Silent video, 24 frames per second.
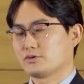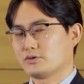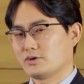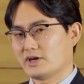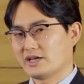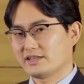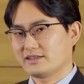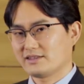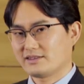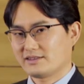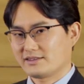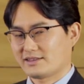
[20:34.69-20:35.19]

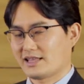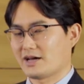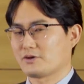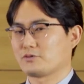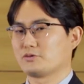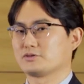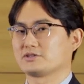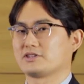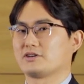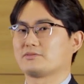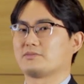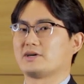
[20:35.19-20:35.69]
또한
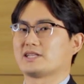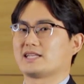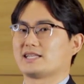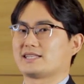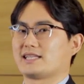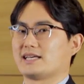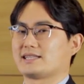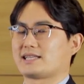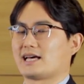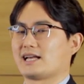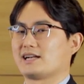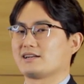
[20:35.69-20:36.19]
다공성마다
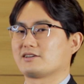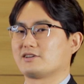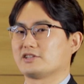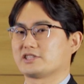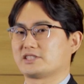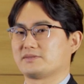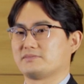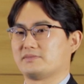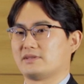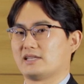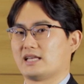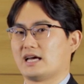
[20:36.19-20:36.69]
다 다를
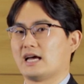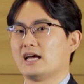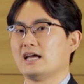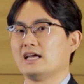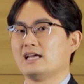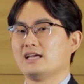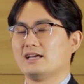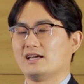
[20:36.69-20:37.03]
것입니다.